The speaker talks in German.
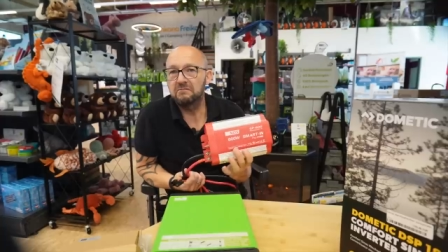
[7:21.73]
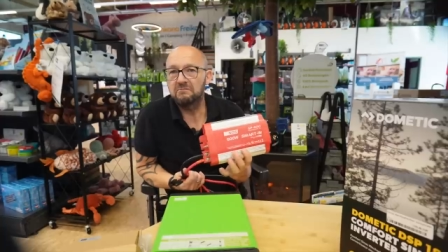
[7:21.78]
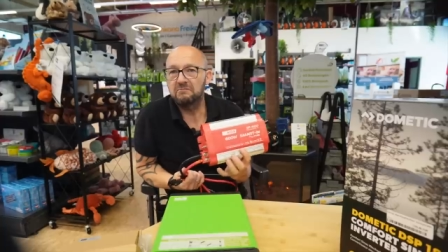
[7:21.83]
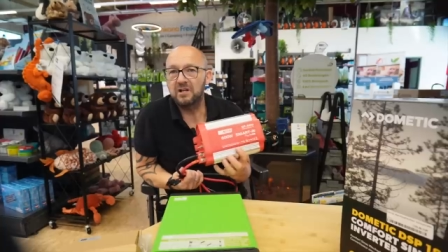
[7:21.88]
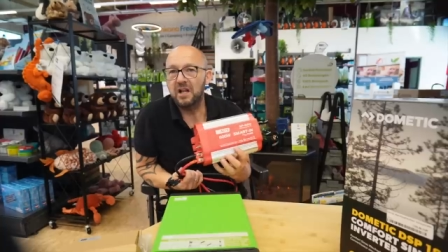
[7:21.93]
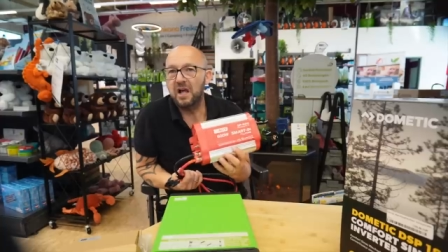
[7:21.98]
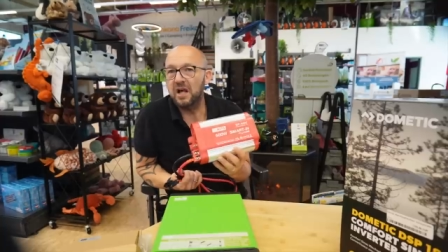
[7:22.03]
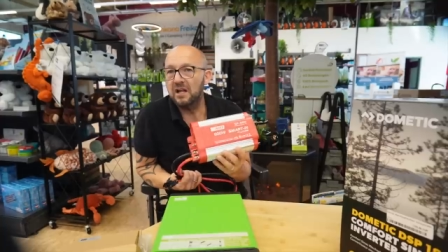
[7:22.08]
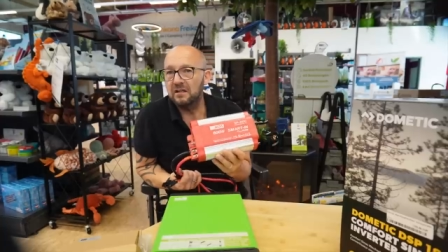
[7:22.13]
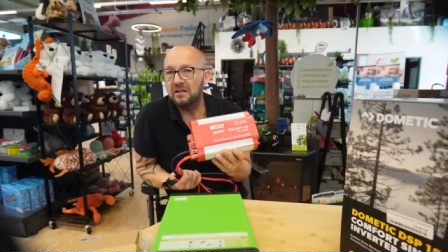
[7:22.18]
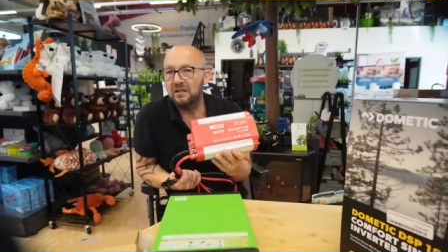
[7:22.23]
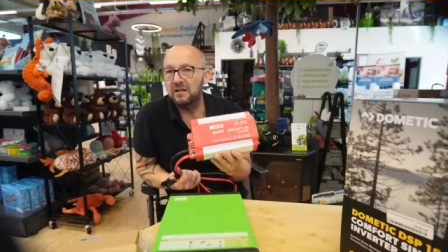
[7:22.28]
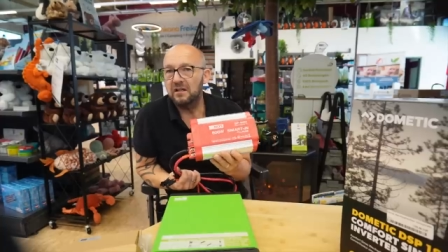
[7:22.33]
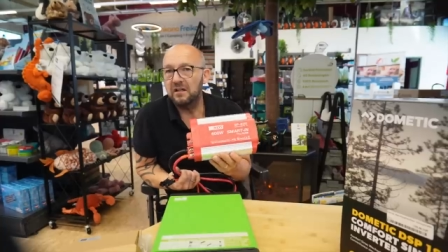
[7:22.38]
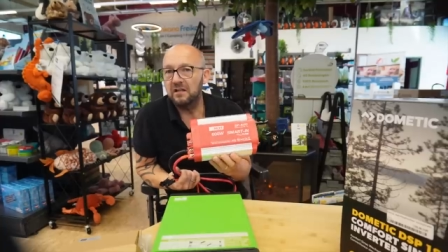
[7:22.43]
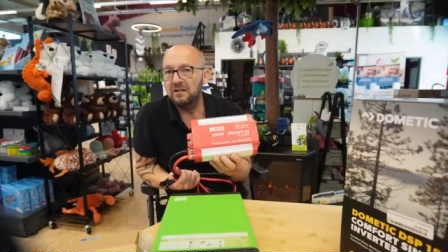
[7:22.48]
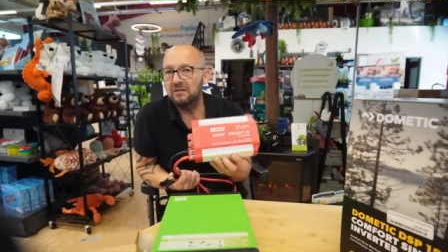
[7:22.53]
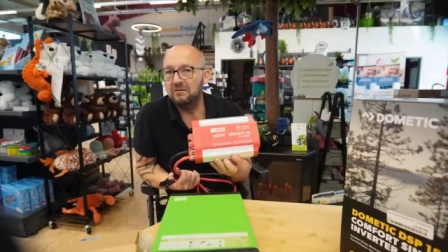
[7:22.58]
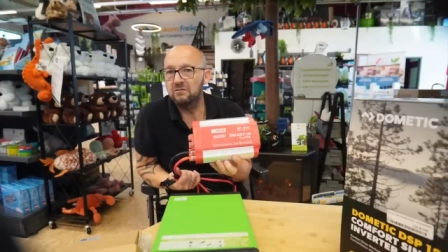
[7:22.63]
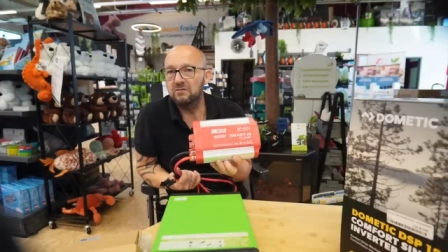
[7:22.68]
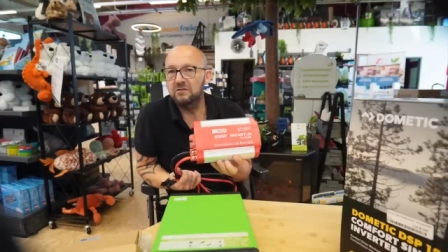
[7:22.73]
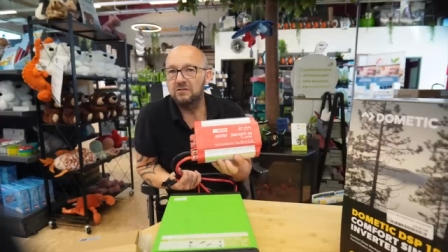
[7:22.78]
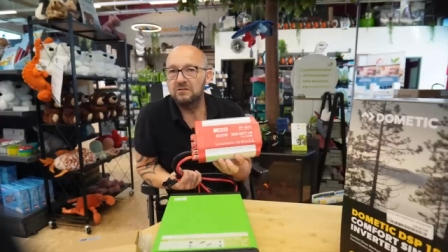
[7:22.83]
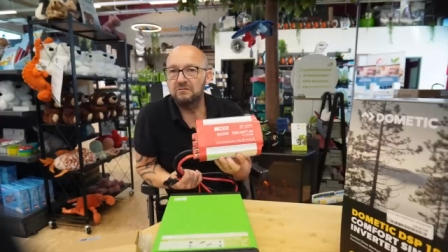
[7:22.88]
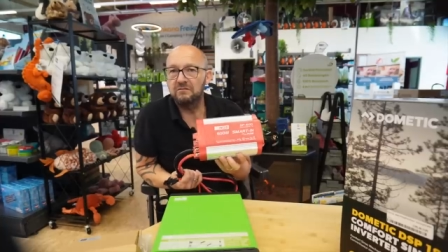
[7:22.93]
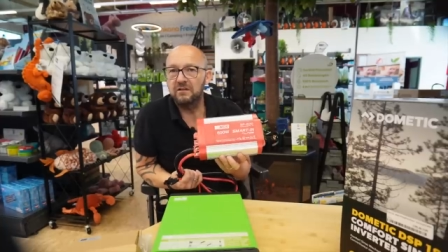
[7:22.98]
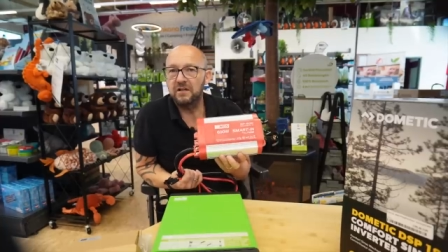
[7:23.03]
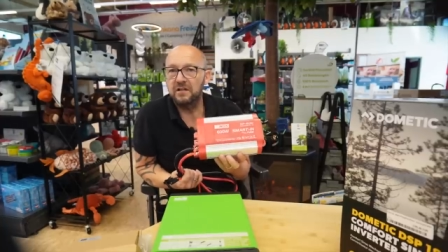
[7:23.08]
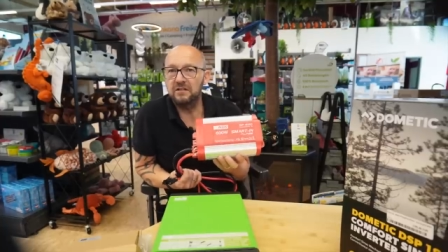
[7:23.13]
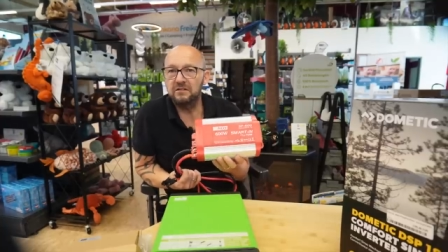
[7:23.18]
Ladegeräte und
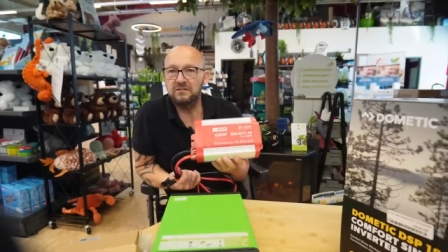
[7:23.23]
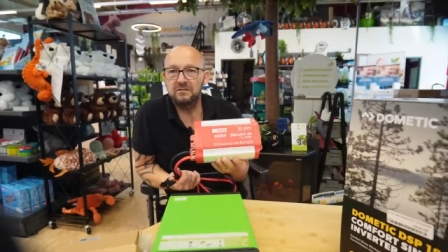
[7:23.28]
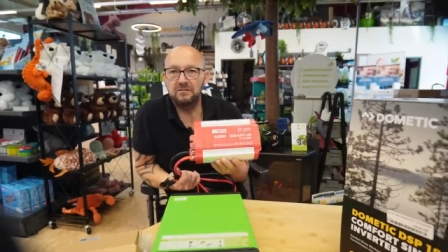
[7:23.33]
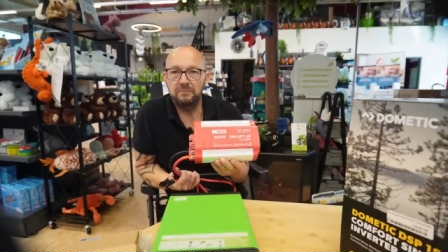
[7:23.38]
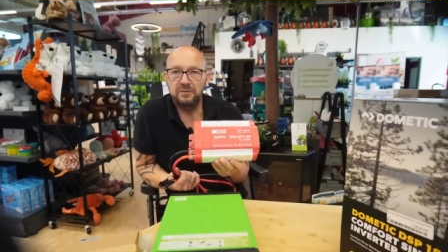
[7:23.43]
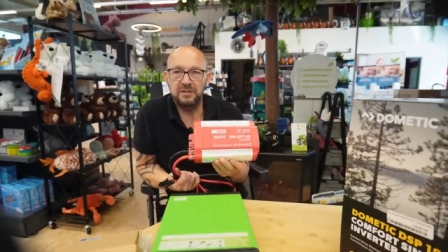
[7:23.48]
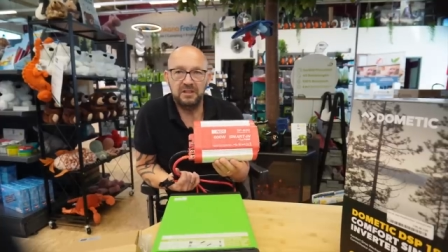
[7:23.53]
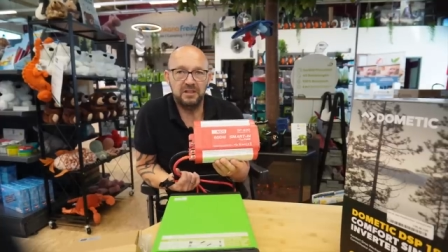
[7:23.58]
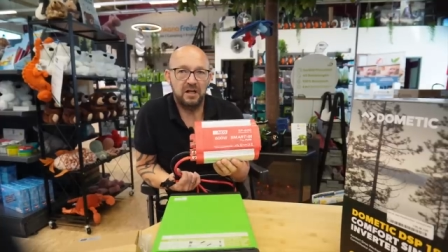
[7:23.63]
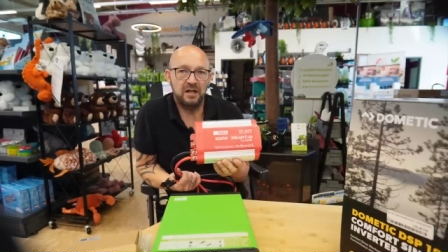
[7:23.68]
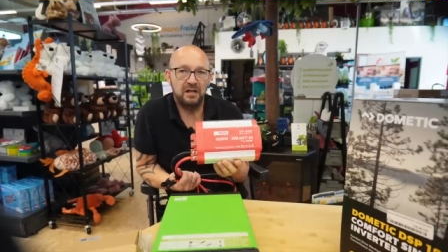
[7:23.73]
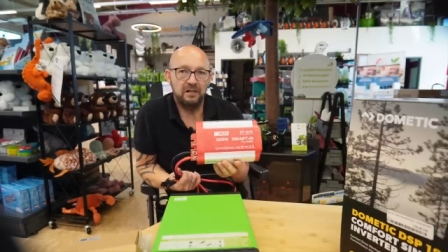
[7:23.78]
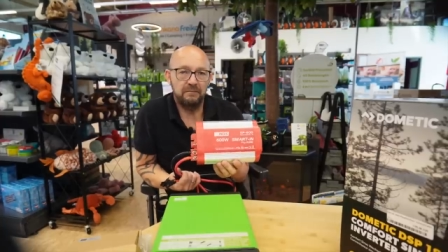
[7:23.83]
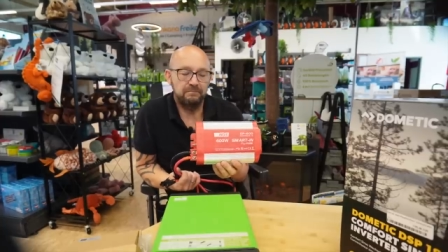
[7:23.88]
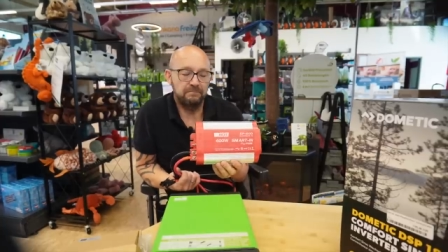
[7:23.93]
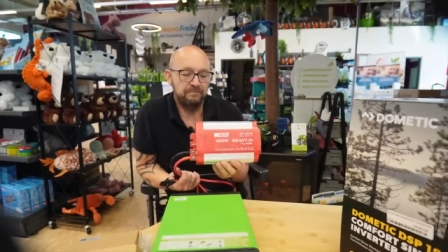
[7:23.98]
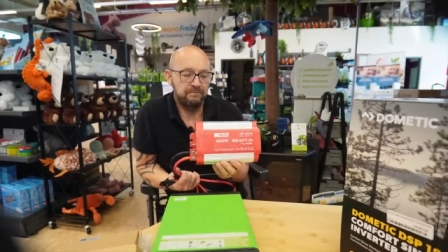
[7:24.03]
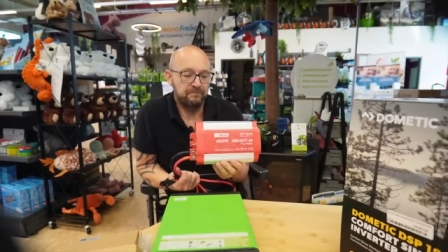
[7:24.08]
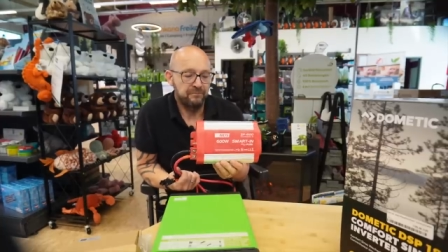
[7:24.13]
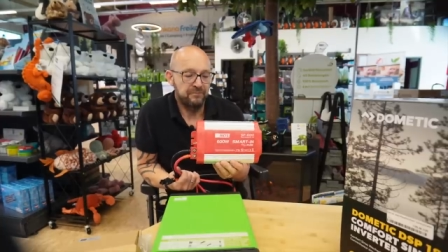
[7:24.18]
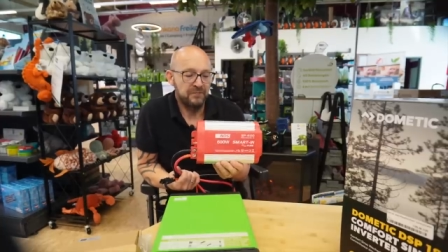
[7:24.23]
so weiter zu betreiben.